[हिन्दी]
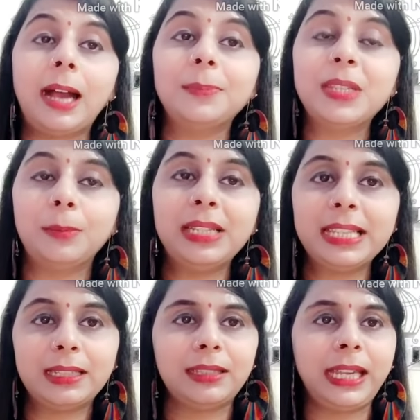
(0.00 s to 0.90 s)
आप समझ
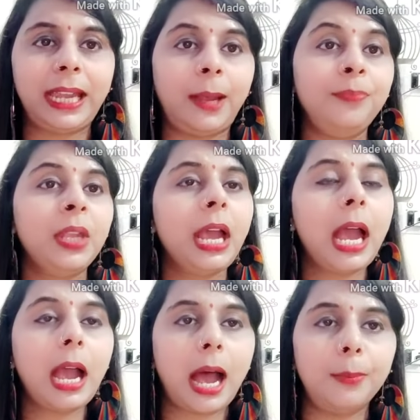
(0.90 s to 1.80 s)
सकते हैं
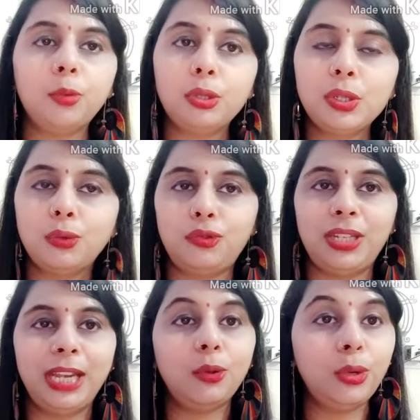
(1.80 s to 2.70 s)
आप खुद
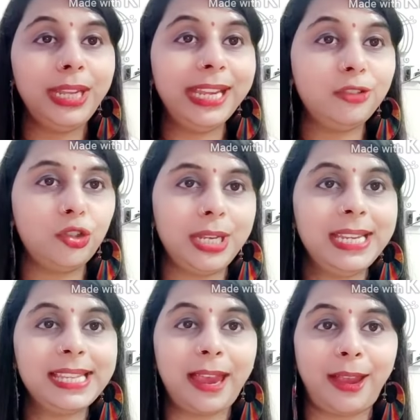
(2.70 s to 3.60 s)
सोचिए कोई एक
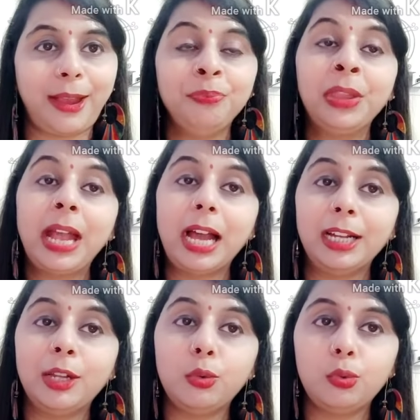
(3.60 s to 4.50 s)
चीज़ है
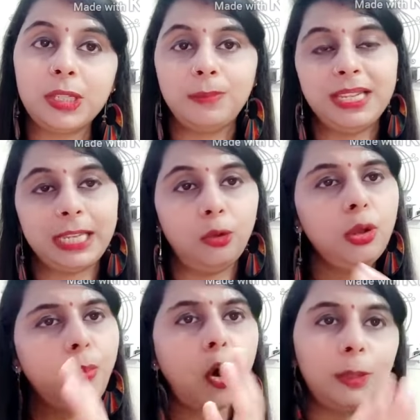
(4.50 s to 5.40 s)
अगर उसमें से
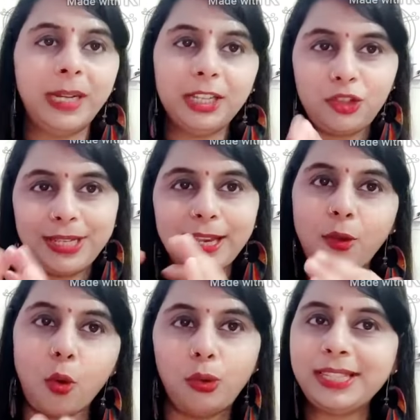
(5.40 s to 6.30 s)
कोई बहुत बड़ी चीज़ है
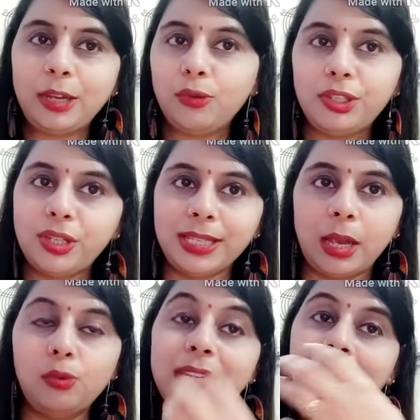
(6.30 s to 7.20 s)
गोल सी कोई चीज़
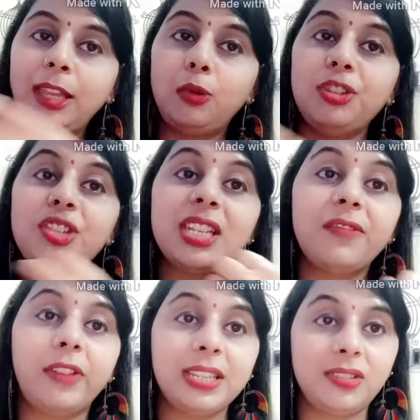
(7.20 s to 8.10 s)
है उसके अंदर कोई चीज़
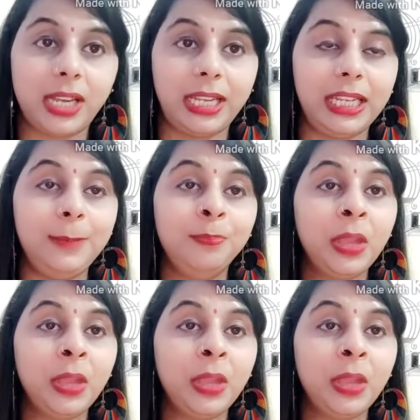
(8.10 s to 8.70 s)
फंस जाएगी